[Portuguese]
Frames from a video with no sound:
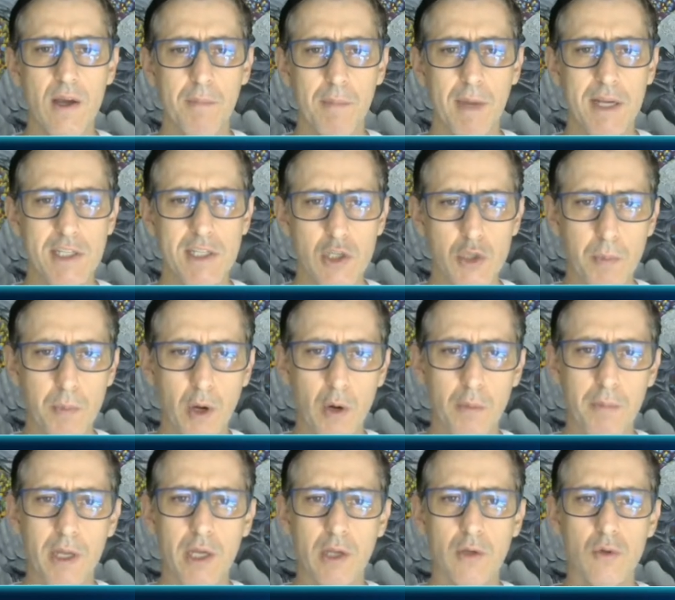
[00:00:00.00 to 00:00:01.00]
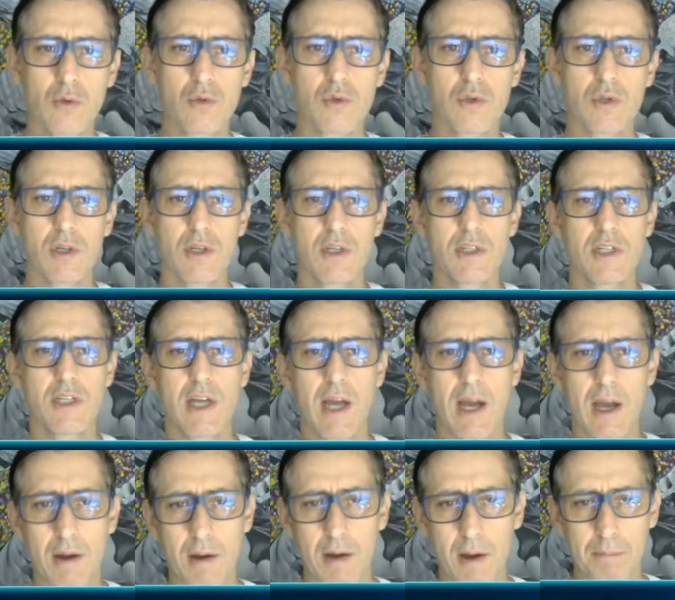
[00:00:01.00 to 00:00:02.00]
mas isso pelo menos
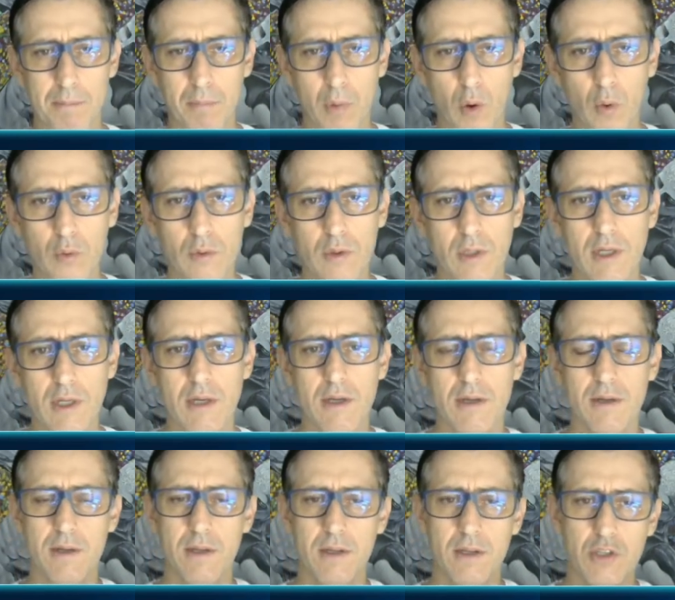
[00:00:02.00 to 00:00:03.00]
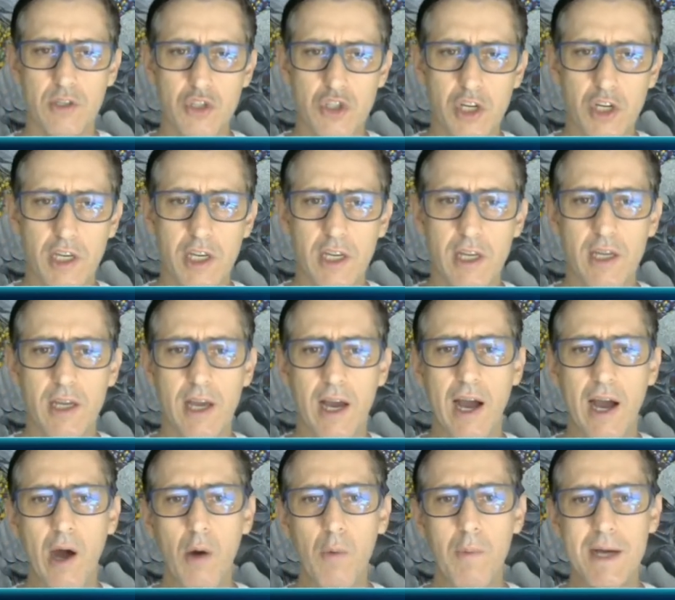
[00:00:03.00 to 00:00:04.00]
já aponta de que
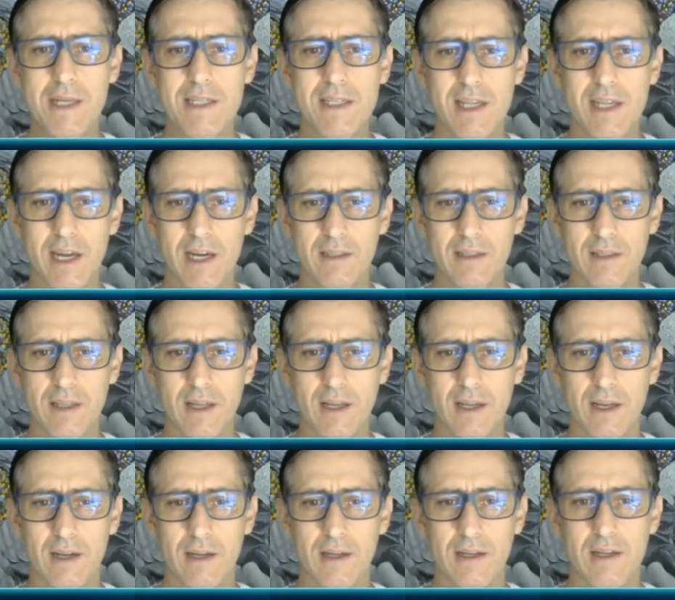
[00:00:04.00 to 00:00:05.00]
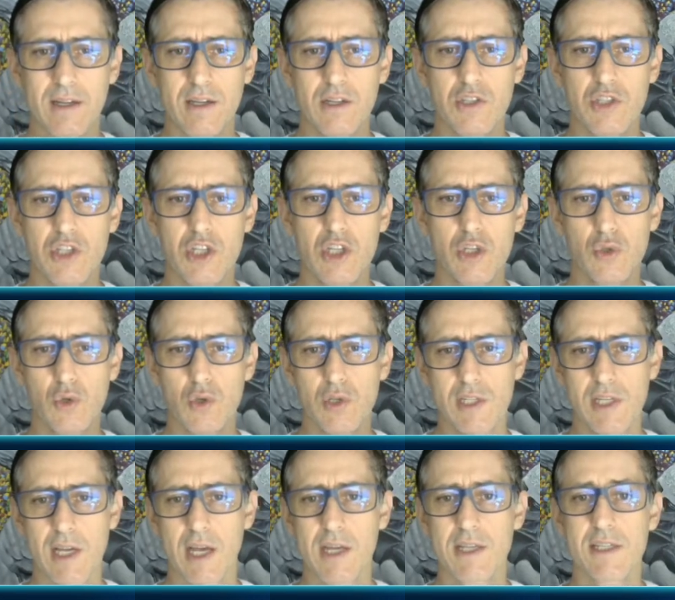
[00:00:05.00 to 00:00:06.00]
há uma certa
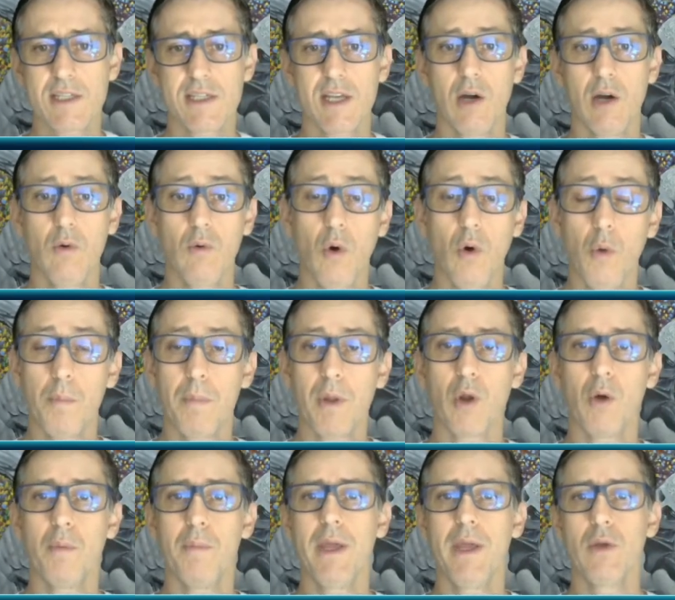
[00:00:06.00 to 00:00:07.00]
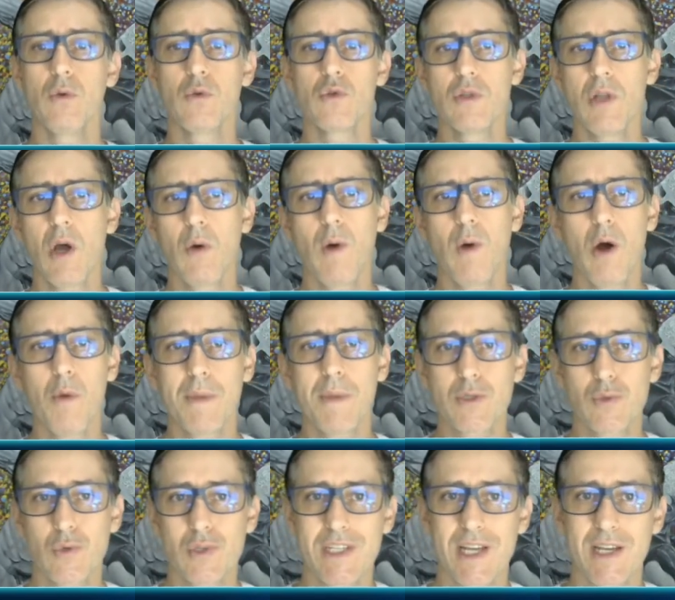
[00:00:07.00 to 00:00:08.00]
dissociação, ou pelo menos não há uma
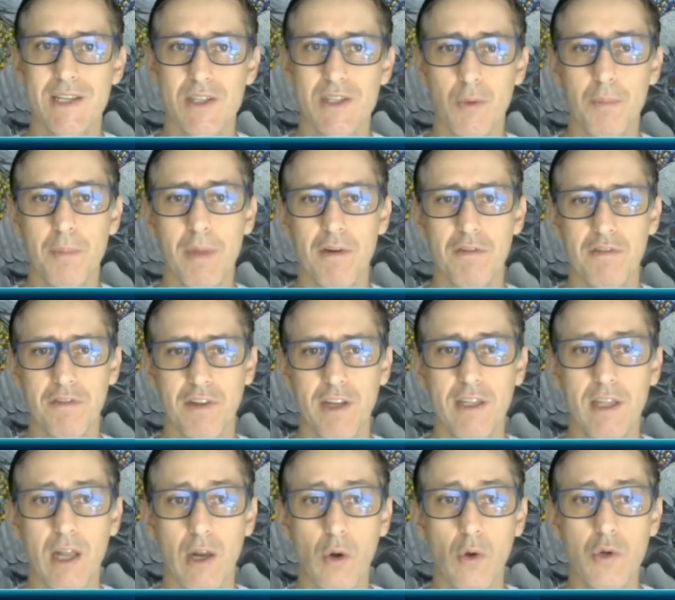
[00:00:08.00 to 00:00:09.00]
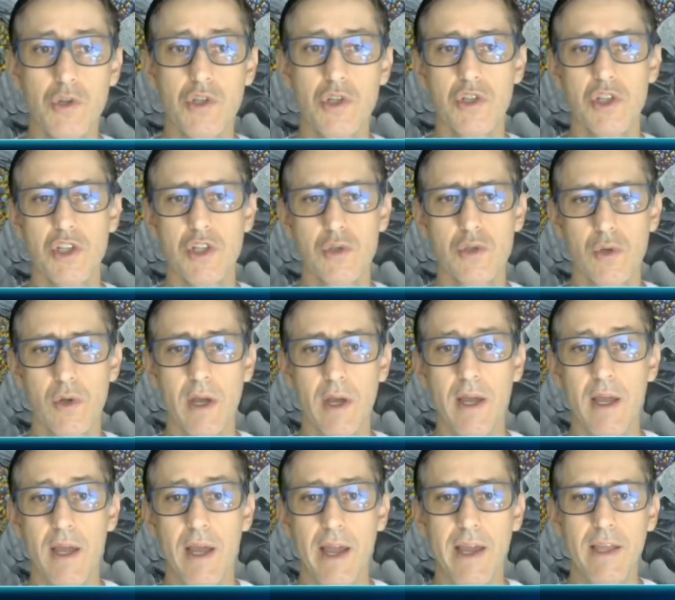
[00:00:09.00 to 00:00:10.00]
associação perfeita, longe disso,
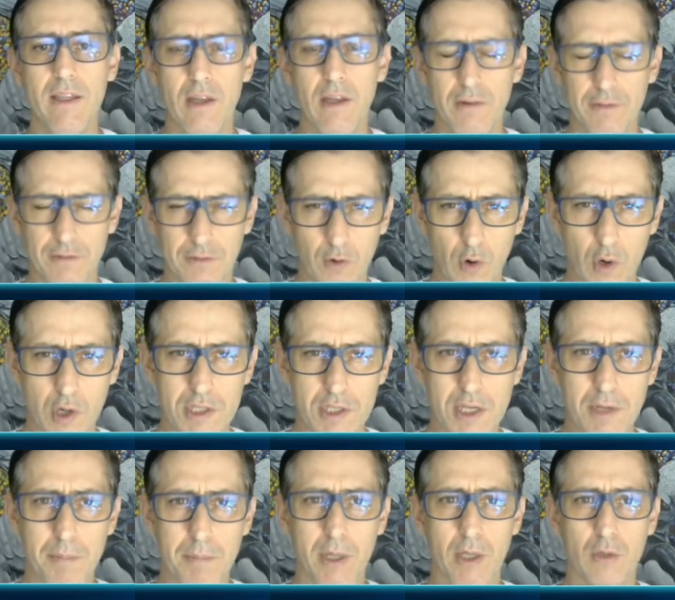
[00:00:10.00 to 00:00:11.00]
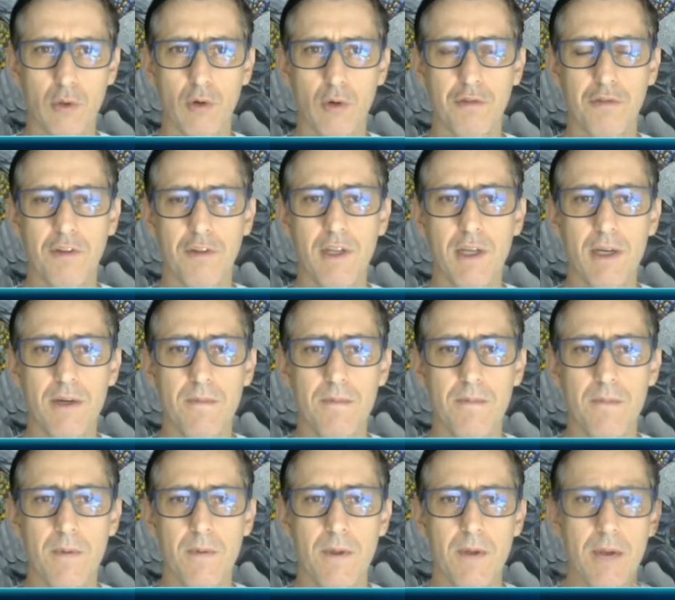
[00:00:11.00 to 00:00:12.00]
entre força e hipertrofia,
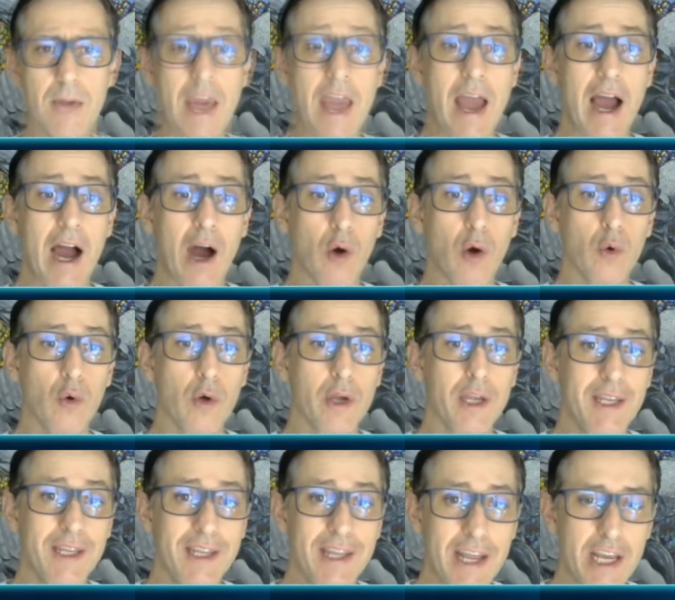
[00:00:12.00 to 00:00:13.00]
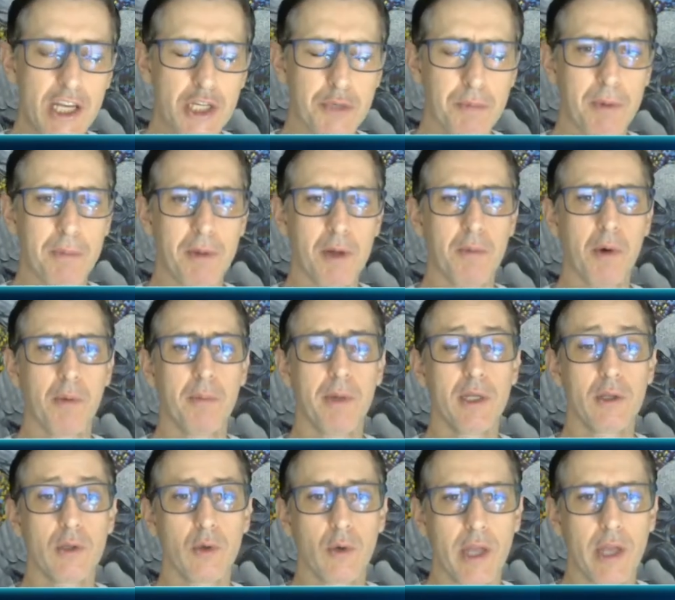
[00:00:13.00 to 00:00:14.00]
que é algo que neste primeiro
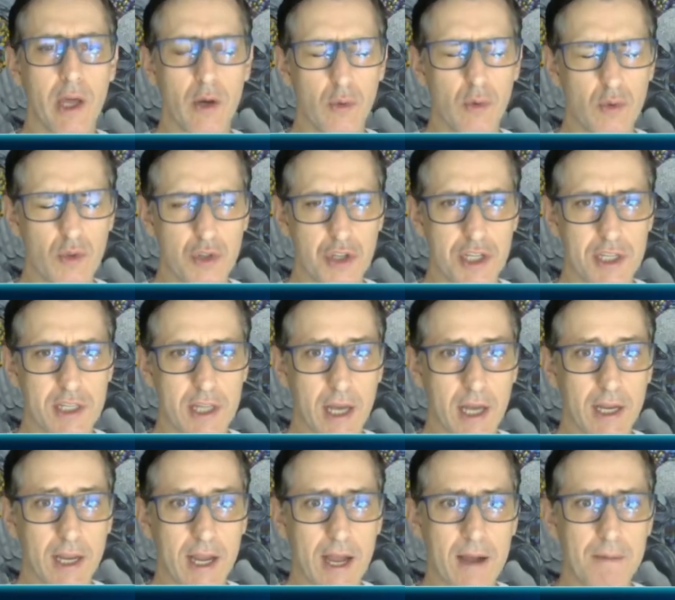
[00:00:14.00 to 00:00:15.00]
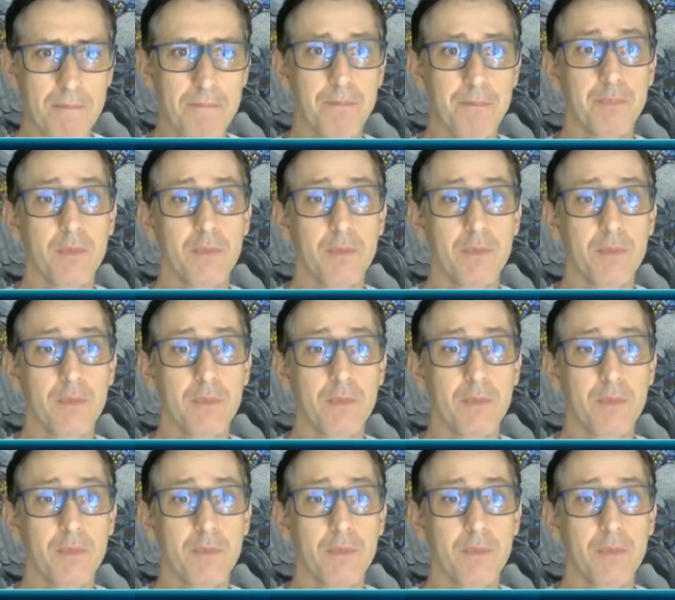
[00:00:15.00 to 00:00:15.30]
momento eu quero destacar.